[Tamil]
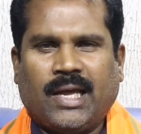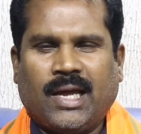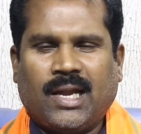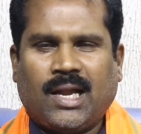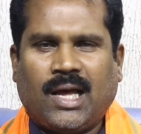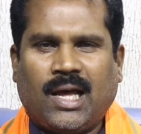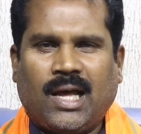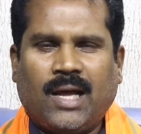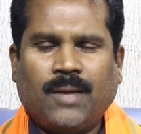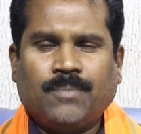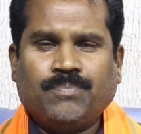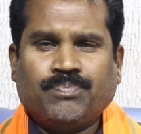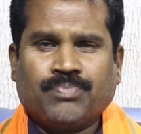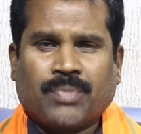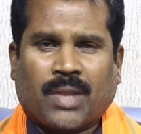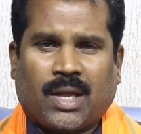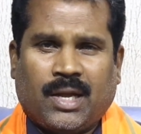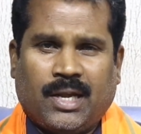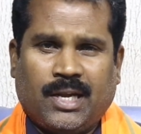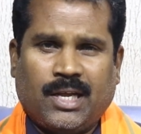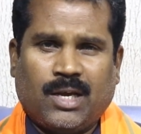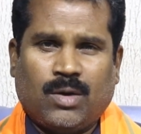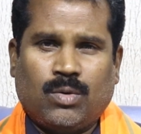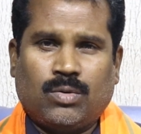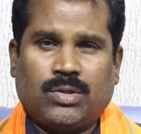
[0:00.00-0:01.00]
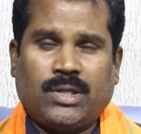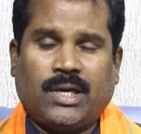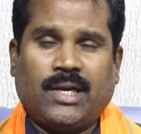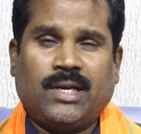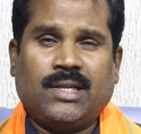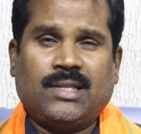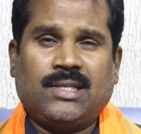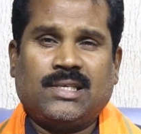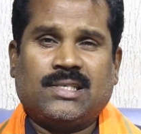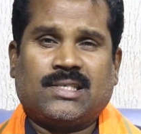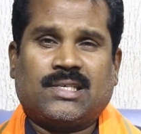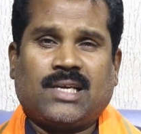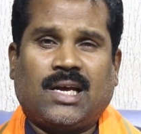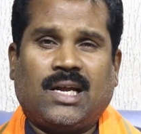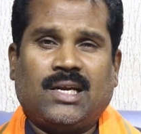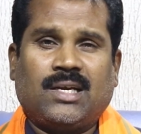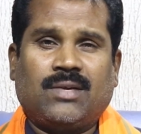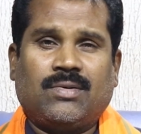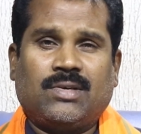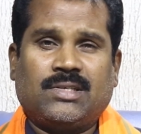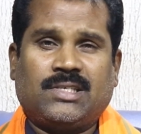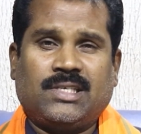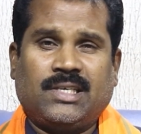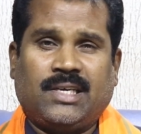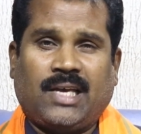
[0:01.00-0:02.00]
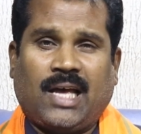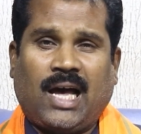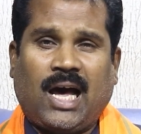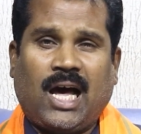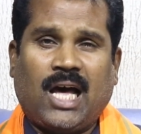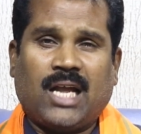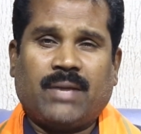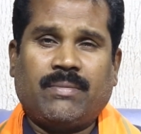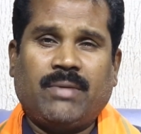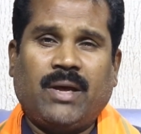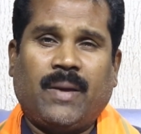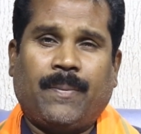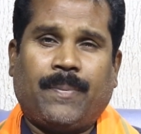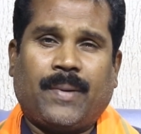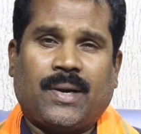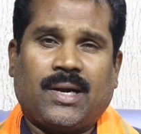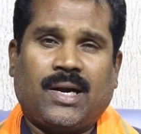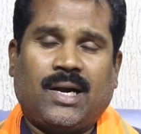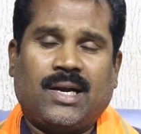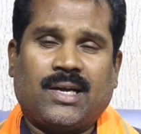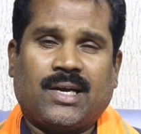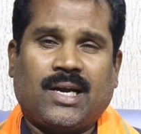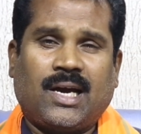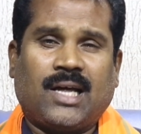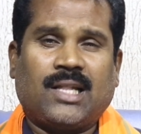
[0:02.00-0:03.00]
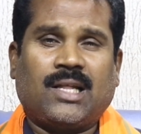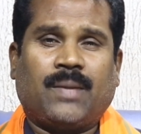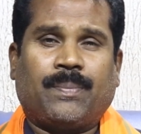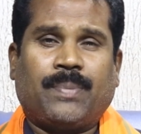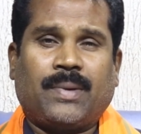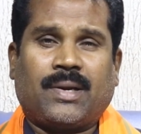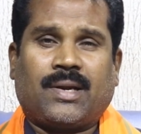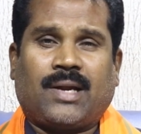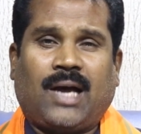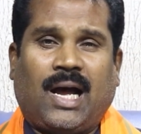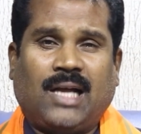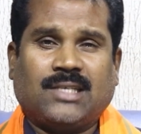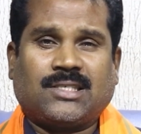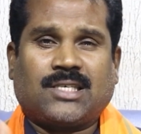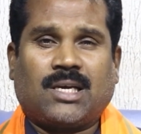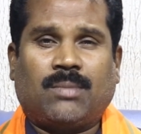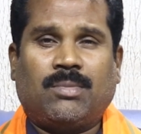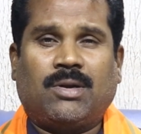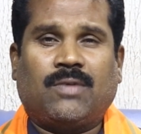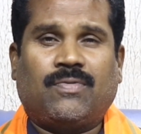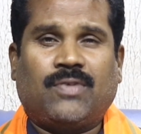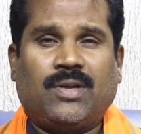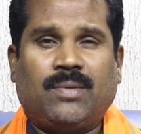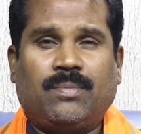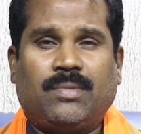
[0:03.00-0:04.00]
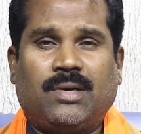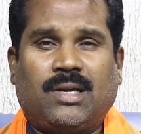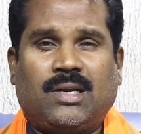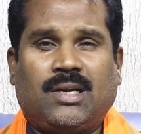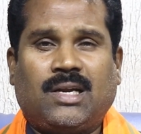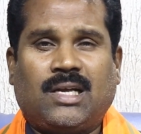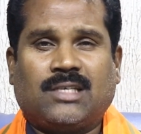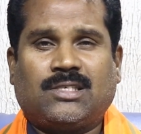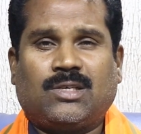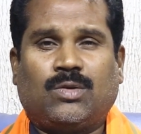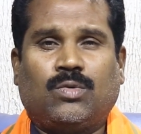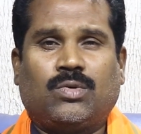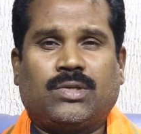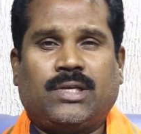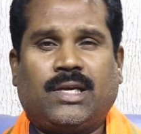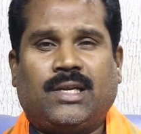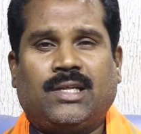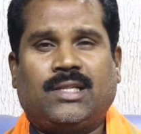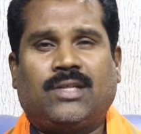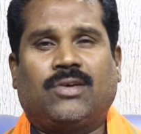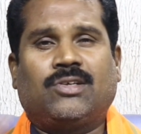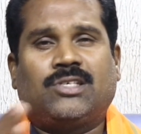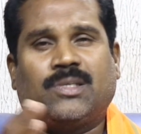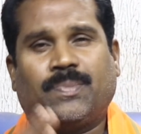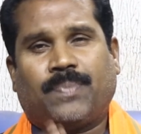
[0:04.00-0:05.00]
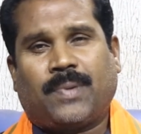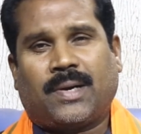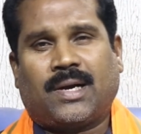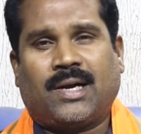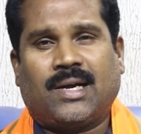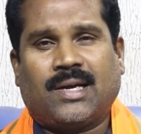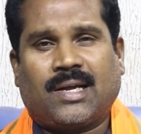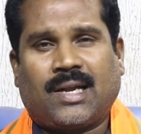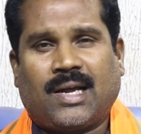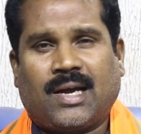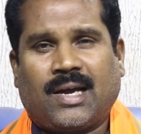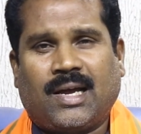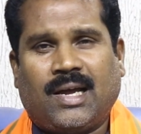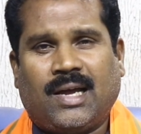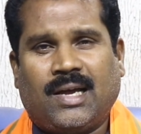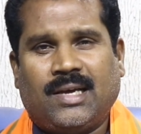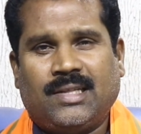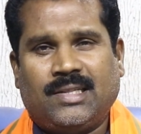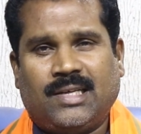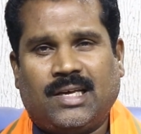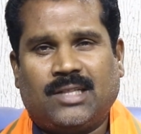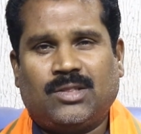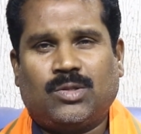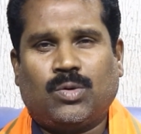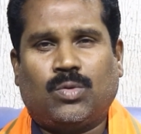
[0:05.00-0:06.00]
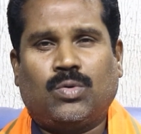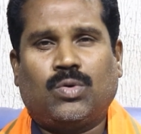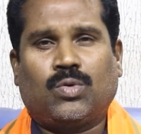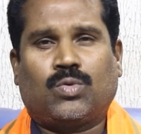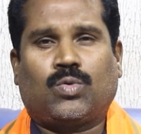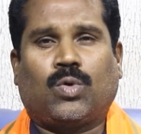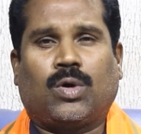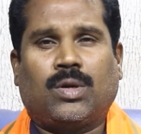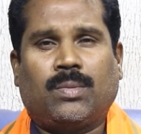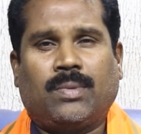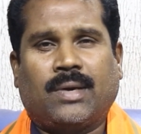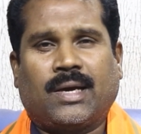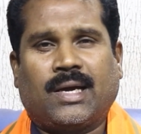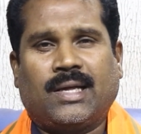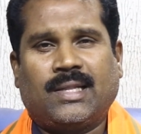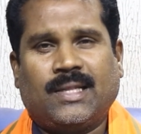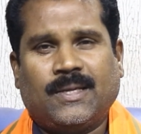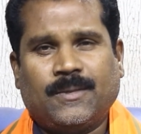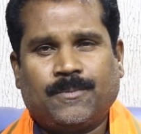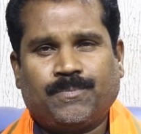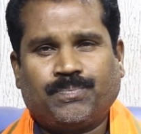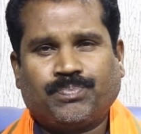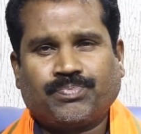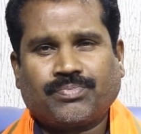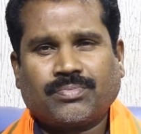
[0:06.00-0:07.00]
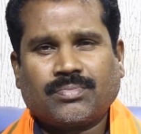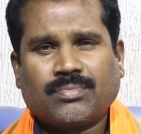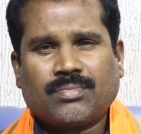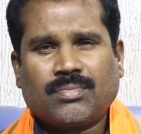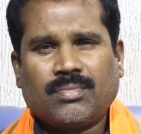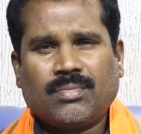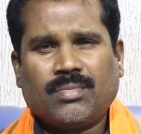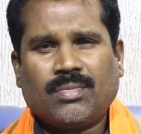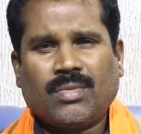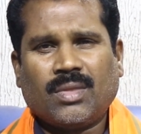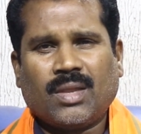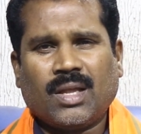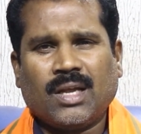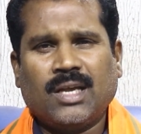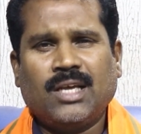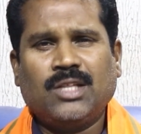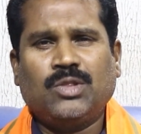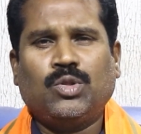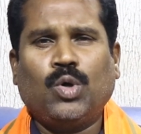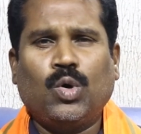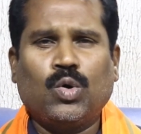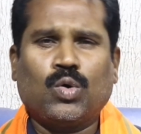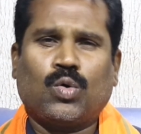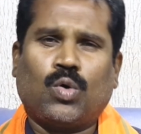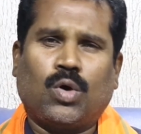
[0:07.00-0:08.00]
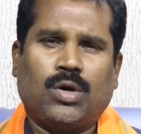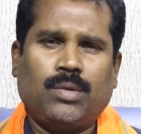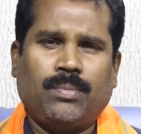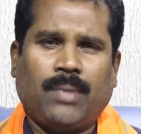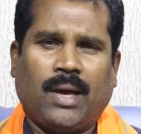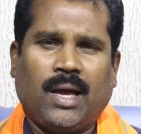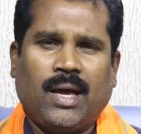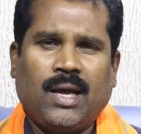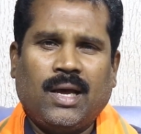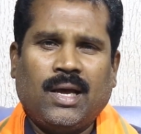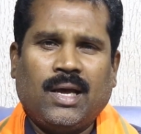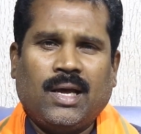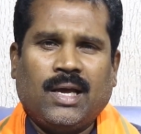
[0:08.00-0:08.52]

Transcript: ஏன்னா இன்னைக்கு உதயநிதி ஸ்டாலின் வச்சு யாருமே படம் எடுக்காதப்ப ராஜ்கமல் ஃபிலிம் இன்டர்நேஷனல் உதயநிதி வச்சு படம் எடுக்கிறாங்க இது எந்த ஒரு கொடுமைங்க அது எந்த ஒரு கொடுமை